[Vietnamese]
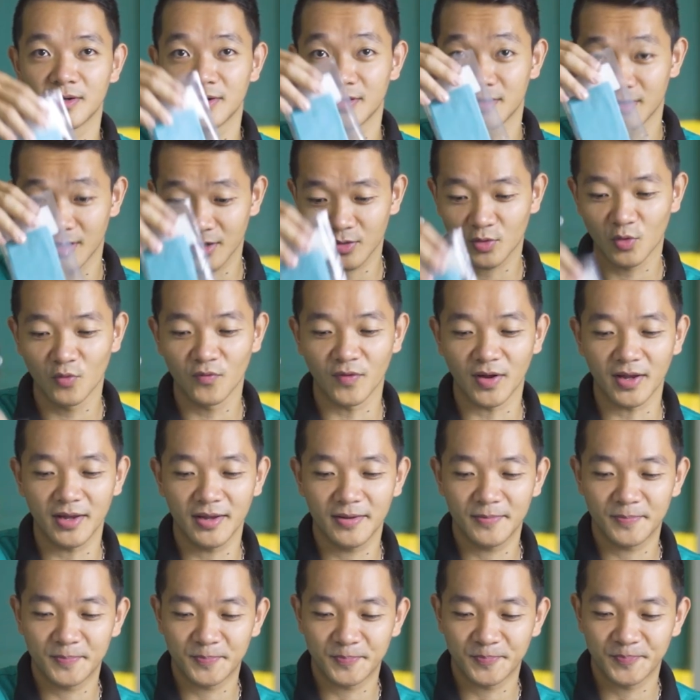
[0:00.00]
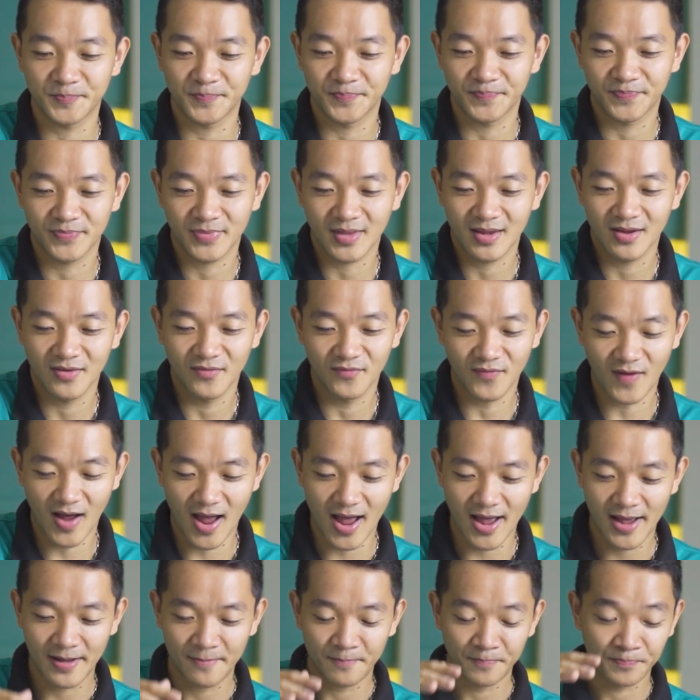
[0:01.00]
Rất thú vị
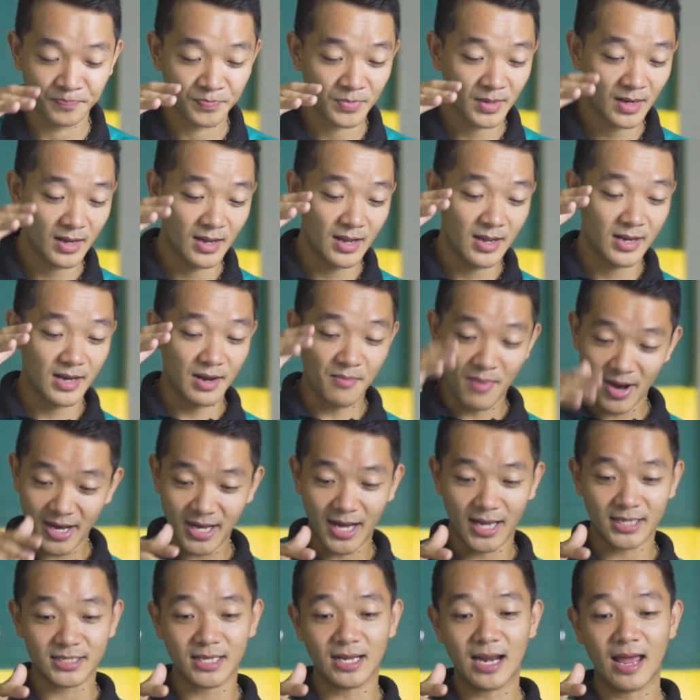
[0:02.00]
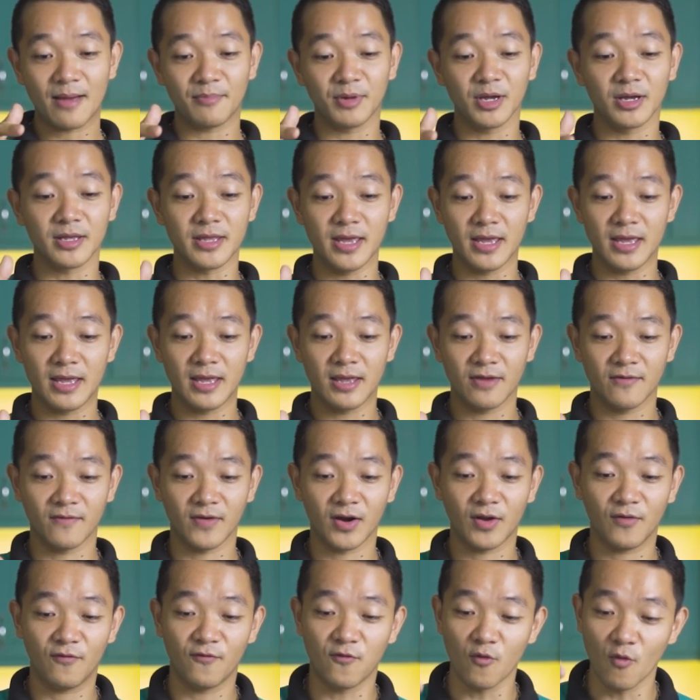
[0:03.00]
Và cái máy này sẽ làm được gì
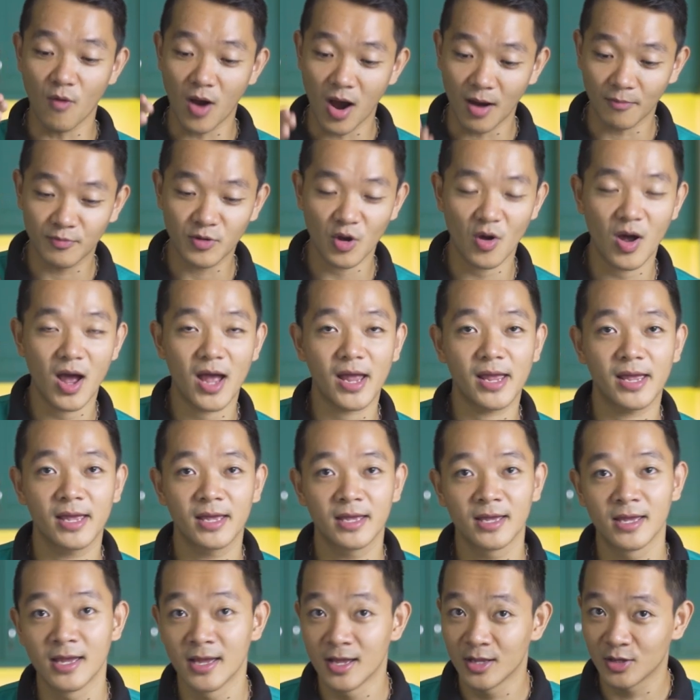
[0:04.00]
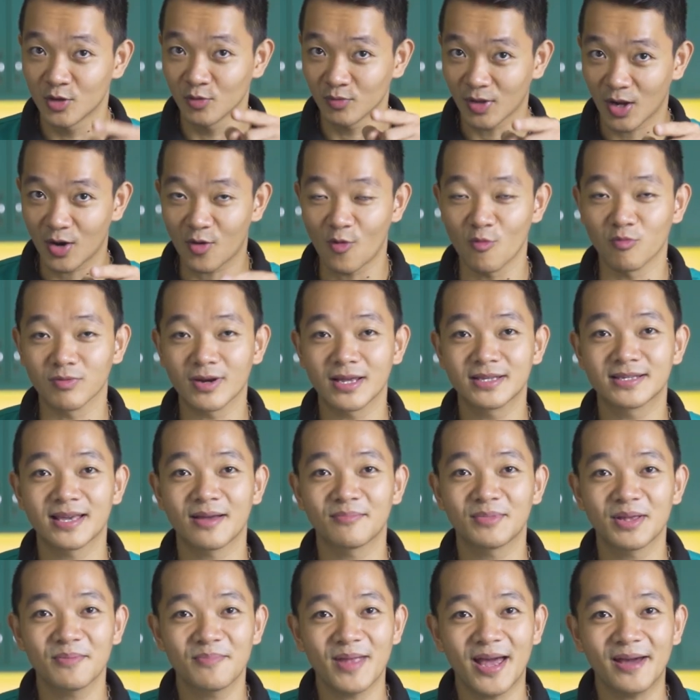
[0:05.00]
và nó phù hợp cho ai chúng ta cùng đi
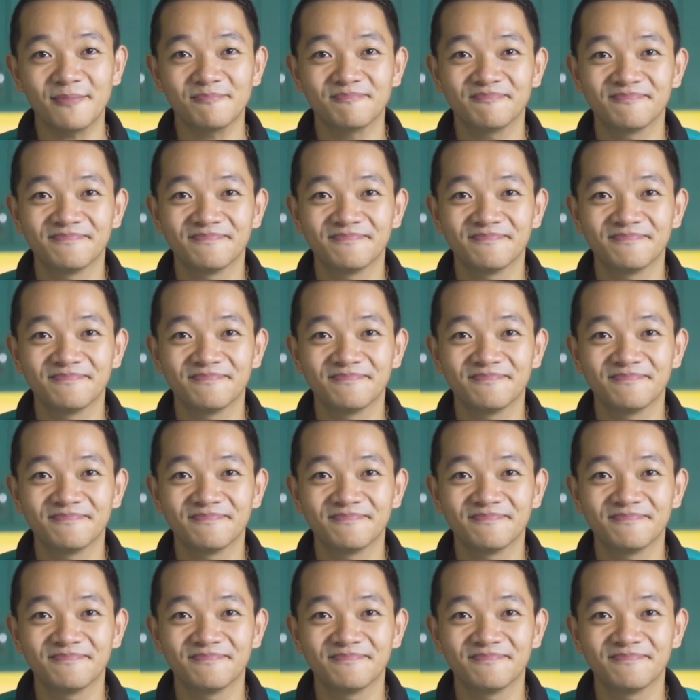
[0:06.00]
xem tiếp nhé